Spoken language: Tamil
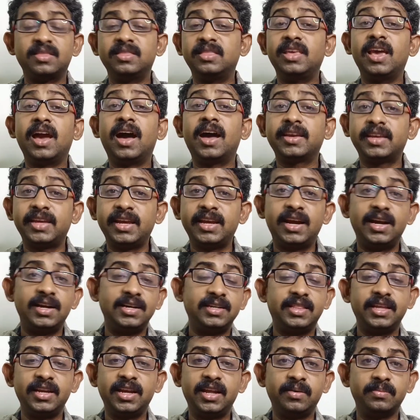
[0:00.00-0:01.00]
தியாகிகள்
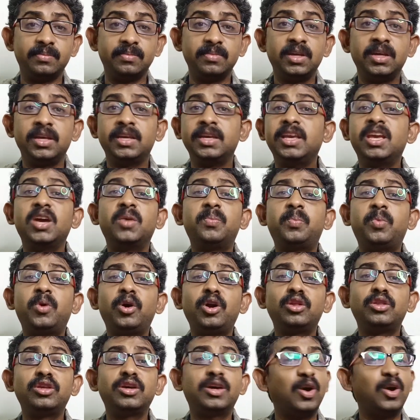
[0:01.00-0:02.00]
தினம்
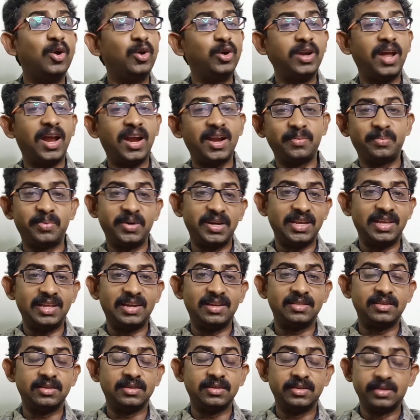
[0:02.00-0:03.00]
எப்பொழுது
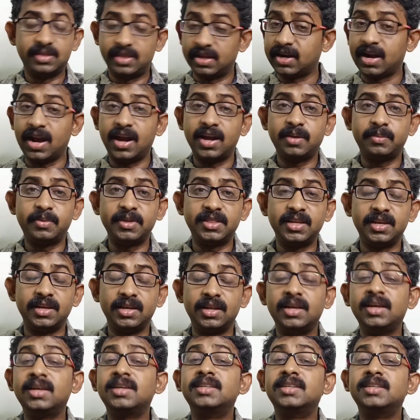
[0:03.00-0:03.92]
கொண்டாடப்படுகிறது இதற்கான பதில்